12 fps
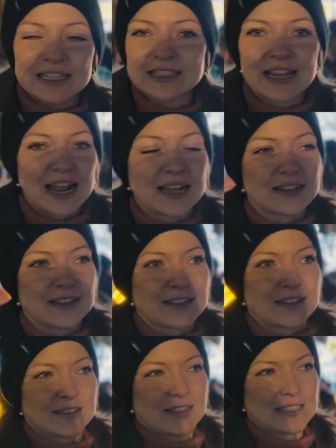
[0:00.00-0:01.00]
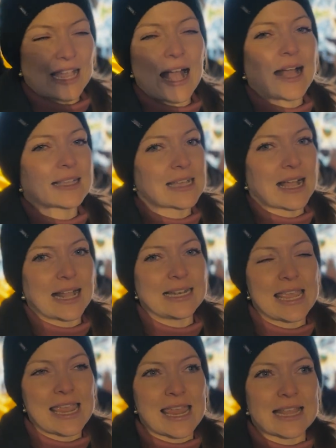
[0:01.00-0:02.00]
eh, sangat-sangat uh,
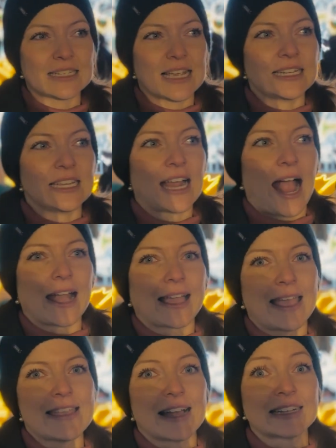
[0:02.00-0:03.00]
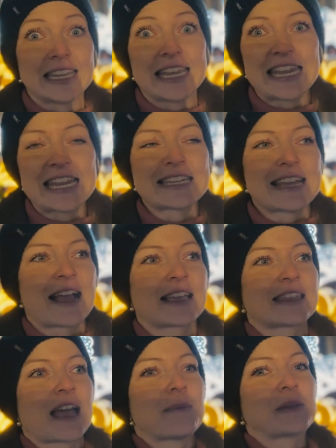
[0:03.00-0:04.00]
dingin. Jadi kakek yang dingin ya
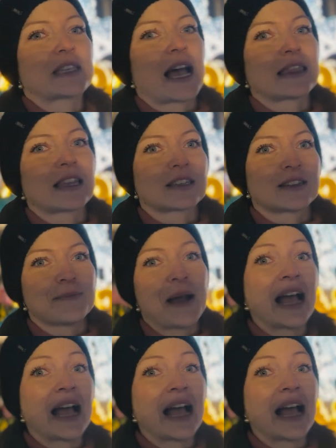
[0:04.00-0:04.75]
kita bisa terjemah